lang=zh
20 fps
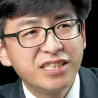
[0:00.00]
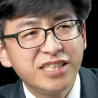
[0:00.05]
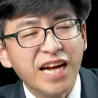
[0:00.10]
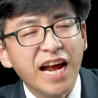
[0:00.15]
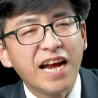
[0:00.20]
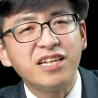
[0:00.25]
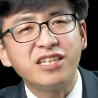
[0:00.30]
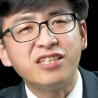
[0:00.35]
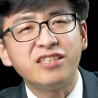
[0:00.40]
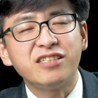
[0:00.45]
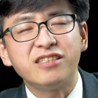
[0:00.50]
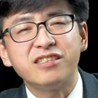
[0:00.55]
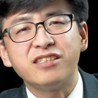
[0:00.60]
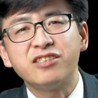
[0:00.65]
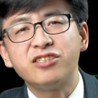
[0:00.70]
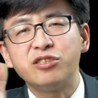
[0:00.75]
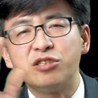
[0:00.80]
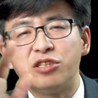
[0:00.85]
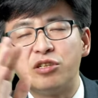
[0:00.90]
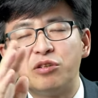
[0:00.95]
战士
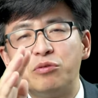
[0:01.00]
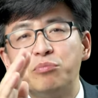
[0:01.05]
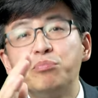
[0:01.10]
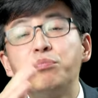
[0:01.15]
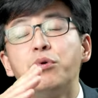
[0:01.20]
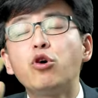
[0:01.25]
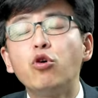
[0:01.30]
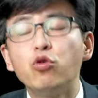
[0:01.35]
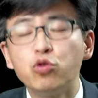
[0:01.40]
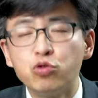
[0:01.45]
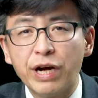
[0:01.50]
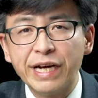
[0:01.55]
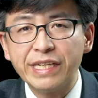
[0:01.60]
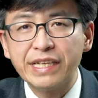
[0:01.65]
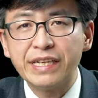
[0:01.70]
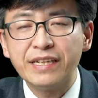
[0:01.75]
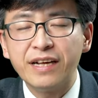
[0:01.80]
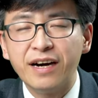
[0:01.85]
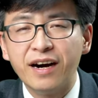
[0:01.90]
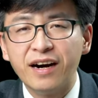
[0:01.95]
是不够专
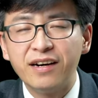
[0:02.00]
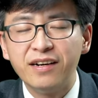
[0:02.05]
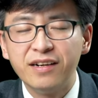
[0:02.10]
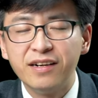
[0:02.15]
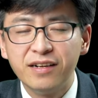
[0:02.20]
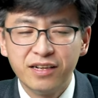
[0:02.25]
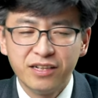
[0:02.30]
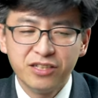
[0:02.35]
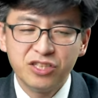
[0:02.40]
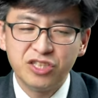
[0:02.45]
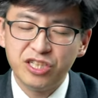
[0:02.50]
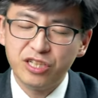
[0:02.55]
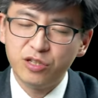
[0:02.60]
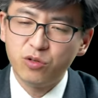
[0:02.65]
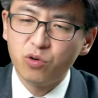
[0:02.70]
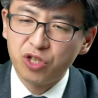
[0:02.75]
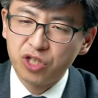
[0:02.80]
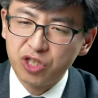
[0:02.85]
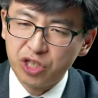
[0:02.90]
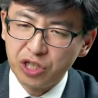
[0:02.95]
业的哈。结
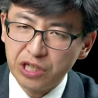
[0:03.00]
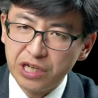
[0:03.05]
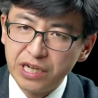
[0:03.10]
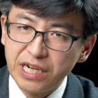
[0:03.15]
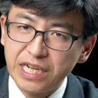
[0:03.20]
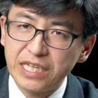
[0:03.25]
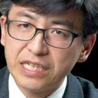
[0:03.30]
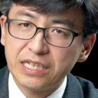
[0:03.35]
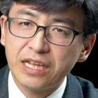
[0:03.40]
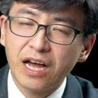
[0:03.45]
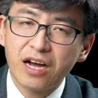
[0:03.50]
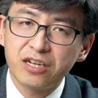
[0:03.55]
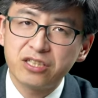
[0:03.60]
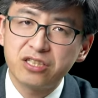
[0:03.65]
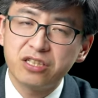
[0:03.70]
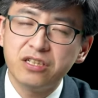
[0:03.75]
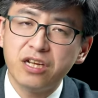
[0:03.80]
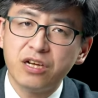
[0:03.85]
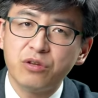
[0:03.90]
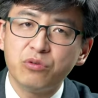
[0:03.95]
果，神立他，
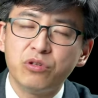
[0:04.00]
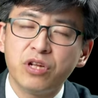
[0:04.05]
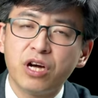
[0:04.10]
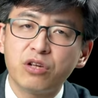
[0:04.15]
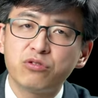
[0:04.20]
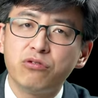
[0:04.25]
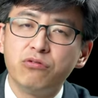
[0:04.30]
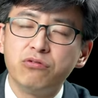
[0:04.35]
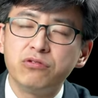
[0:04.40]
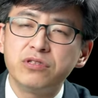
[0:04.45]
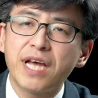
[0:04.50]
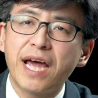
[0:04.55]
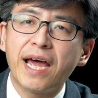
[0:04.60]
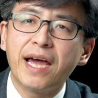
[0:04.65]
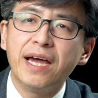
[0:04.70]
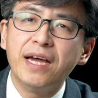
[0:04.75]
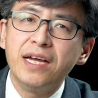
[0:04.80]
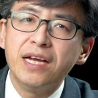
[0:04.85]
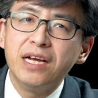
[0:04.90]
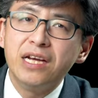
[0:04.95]
神他与他同
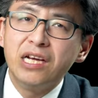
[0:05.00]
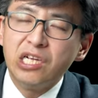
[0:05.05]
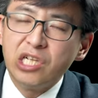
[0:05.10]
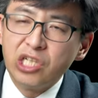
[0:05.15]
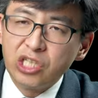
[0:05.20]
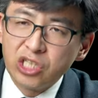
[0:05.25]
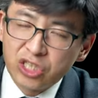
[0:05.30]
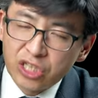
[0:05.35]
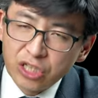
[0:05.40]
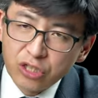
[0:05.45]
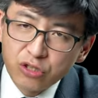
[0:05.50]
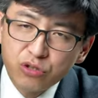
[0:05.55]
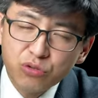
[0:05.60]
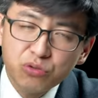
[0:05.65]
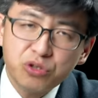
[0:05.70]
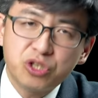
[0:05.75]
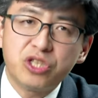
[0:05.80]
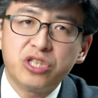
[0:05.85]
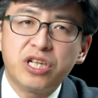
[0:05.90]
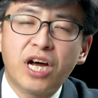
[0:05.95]
在，神就
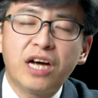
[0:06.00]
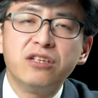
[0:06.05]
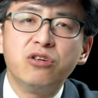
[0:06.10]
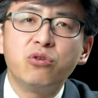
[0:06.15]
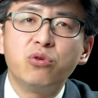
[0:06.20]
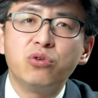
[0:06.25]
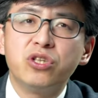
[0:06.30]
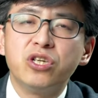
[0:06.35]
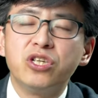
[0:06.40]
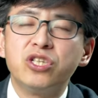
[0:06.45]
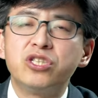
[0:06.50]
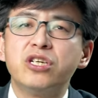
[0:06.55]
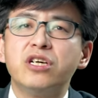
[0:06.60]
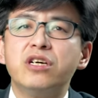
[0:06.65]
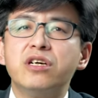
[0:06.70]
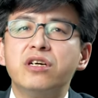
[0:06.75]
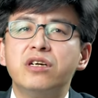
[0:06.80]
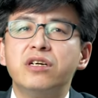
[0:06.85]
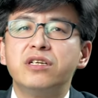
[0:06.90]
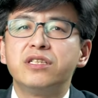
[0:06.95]
使他能够得胜。